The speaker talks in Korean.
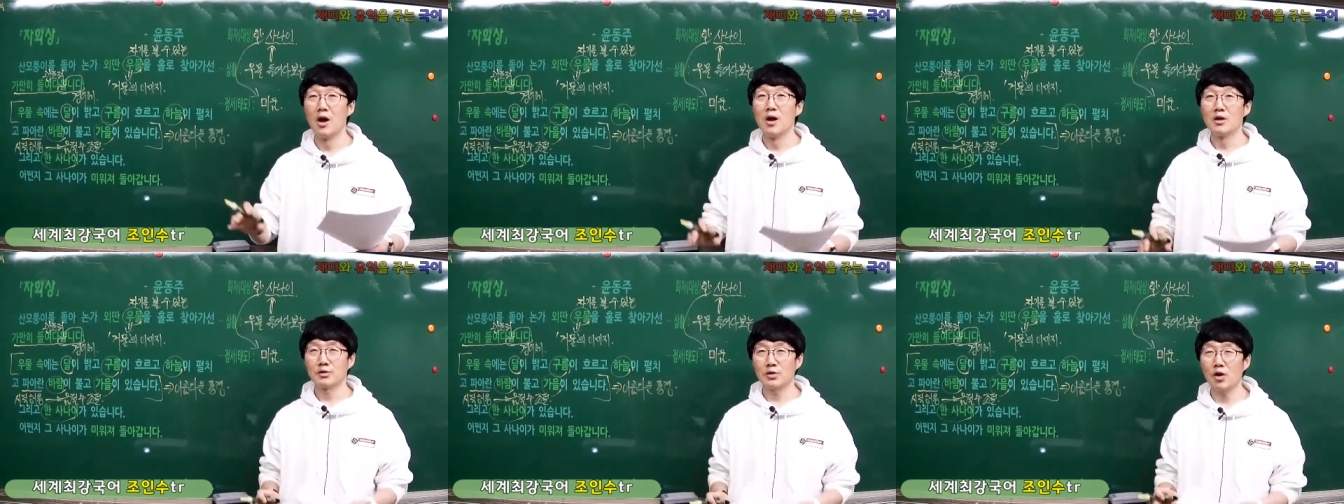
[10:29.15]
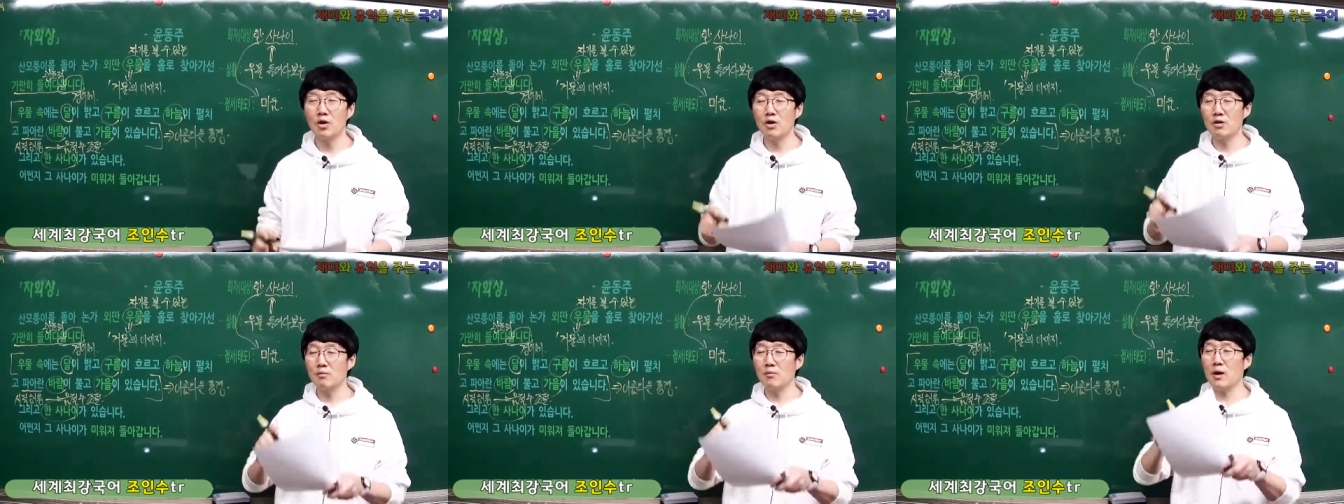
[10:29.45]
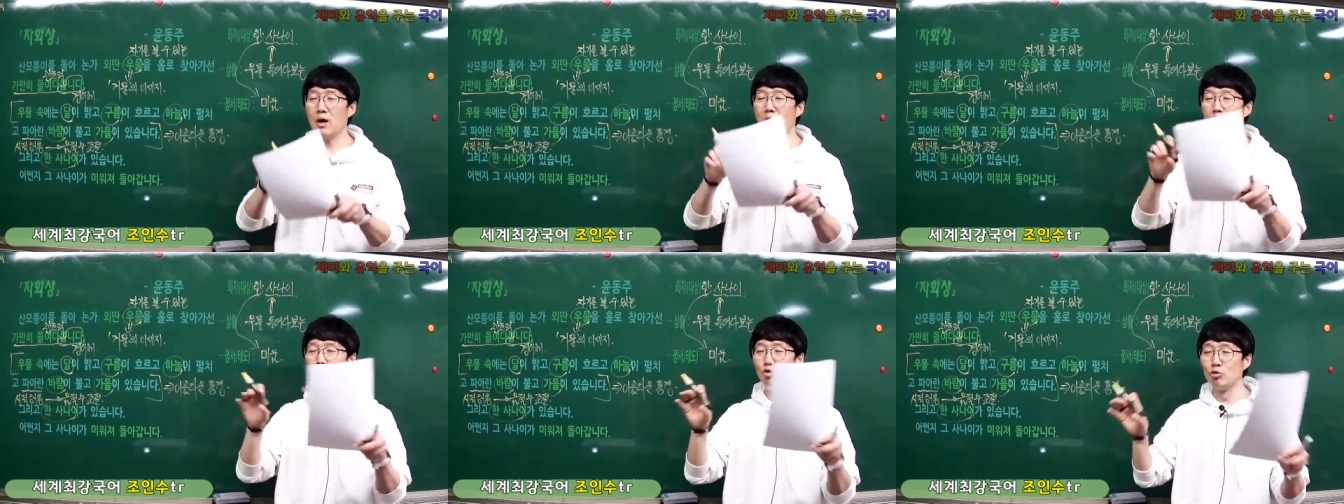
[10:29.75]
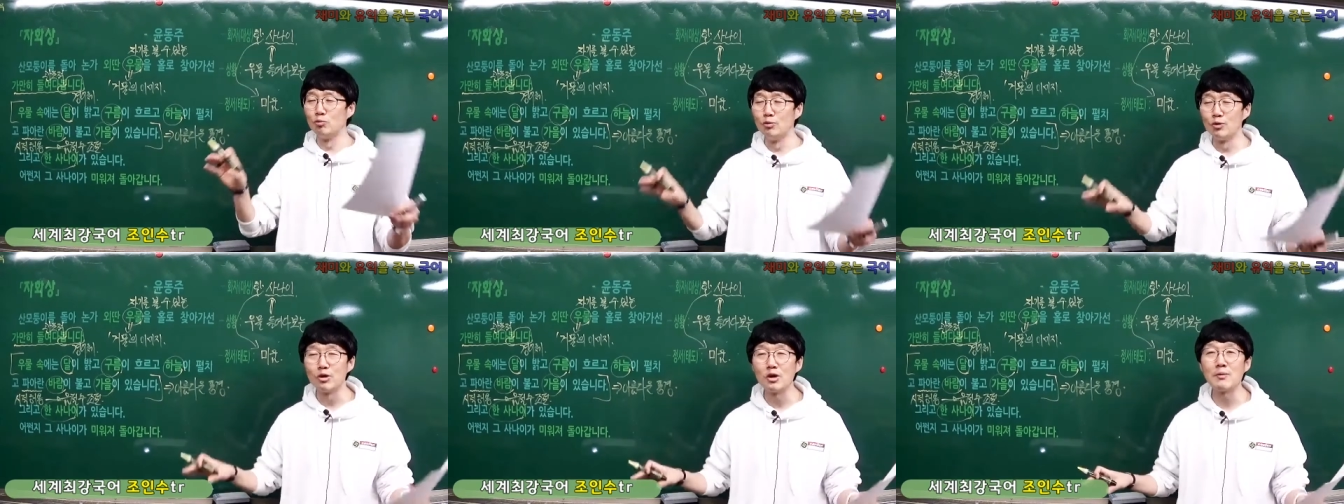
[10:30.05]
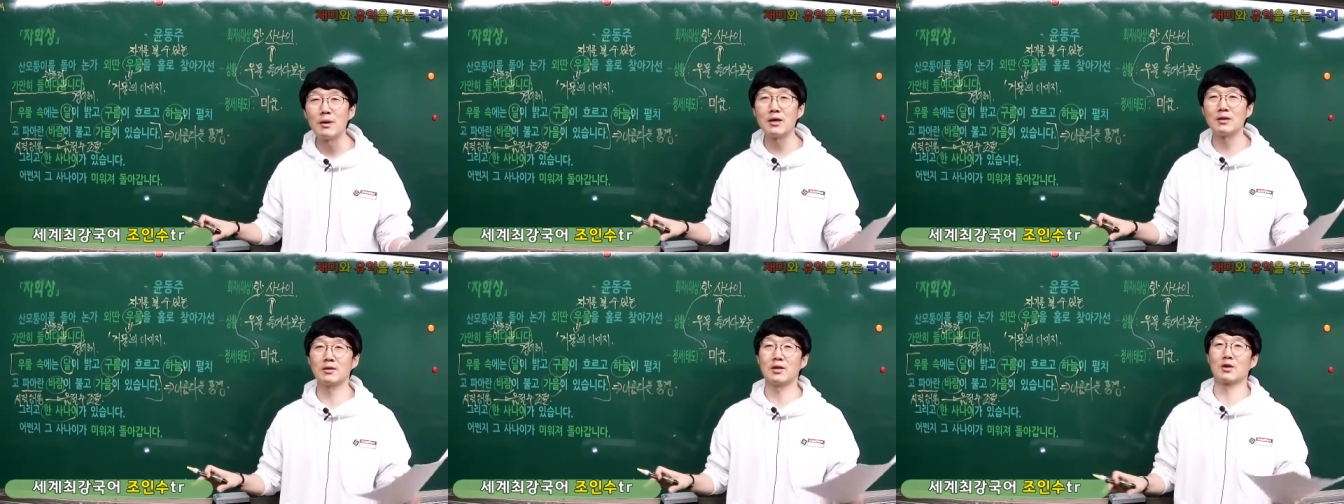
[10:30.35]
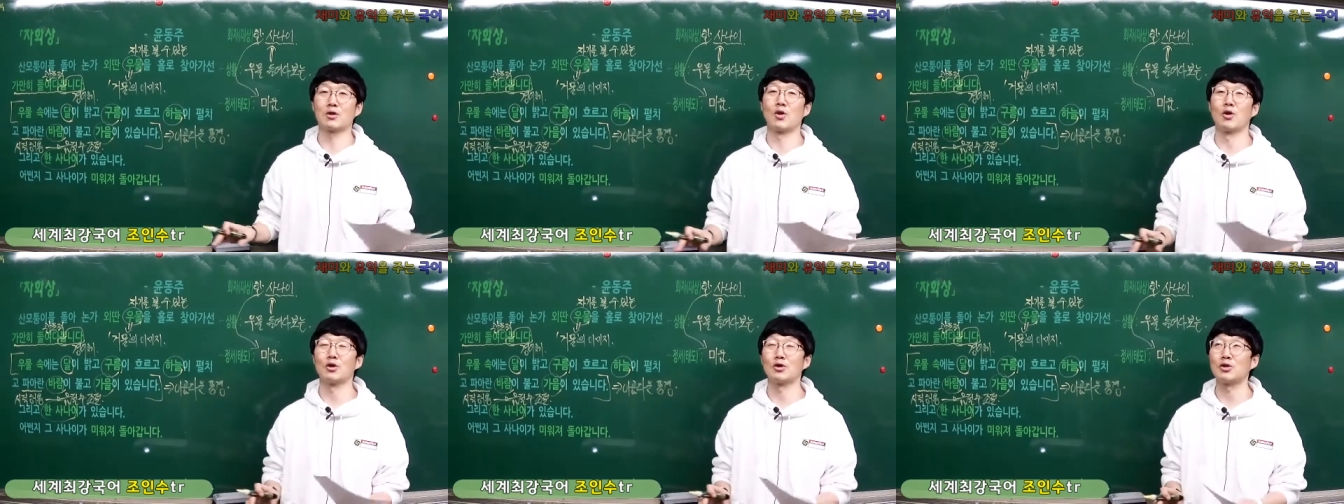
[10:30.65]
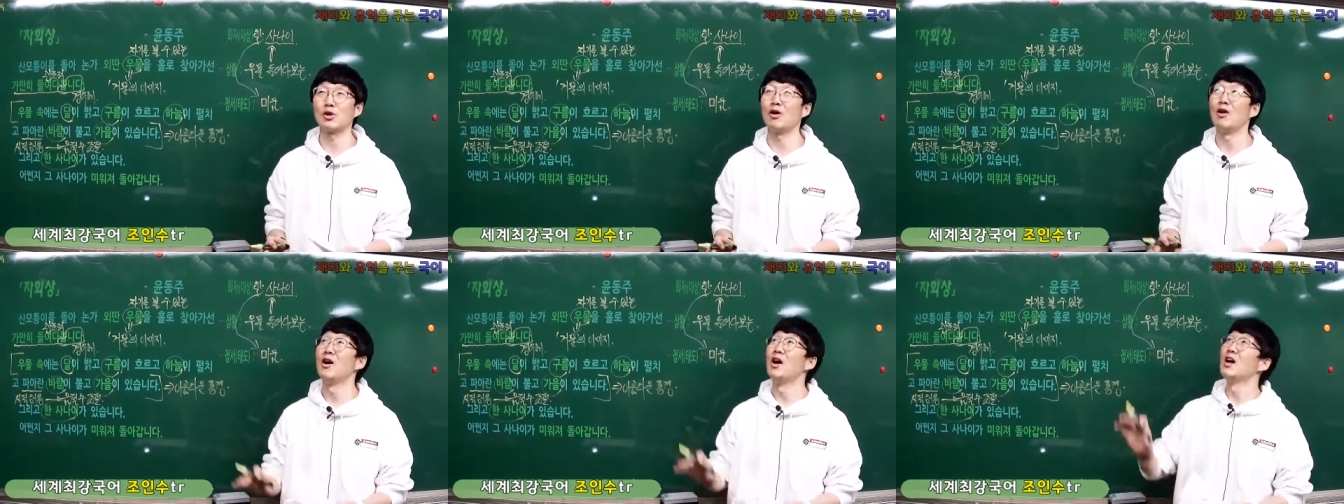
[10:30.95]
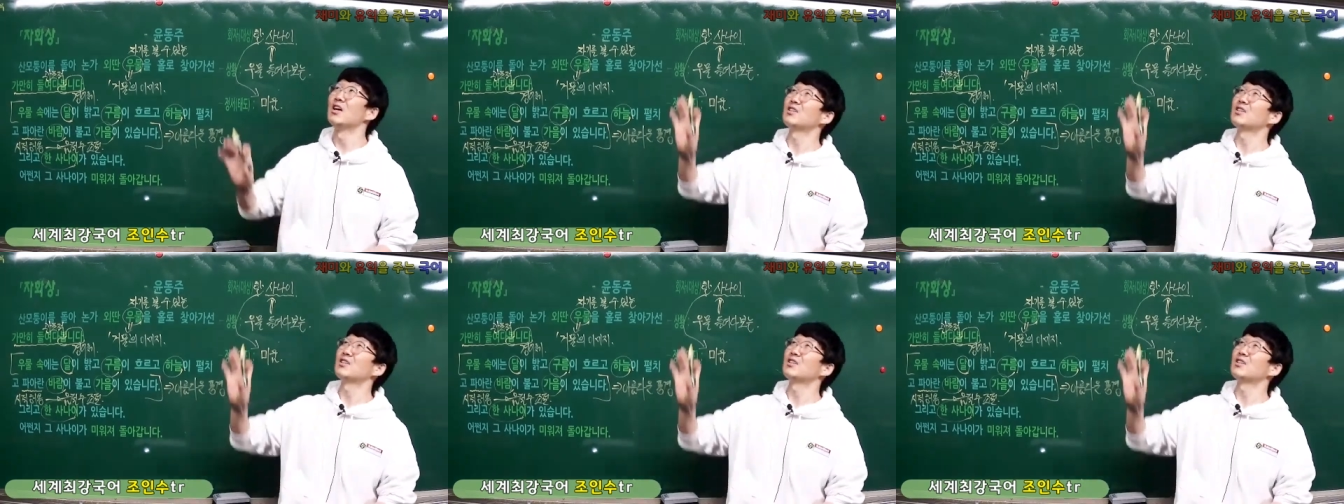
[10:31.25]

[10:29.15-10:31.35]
설마 우물을 봤는데 거기서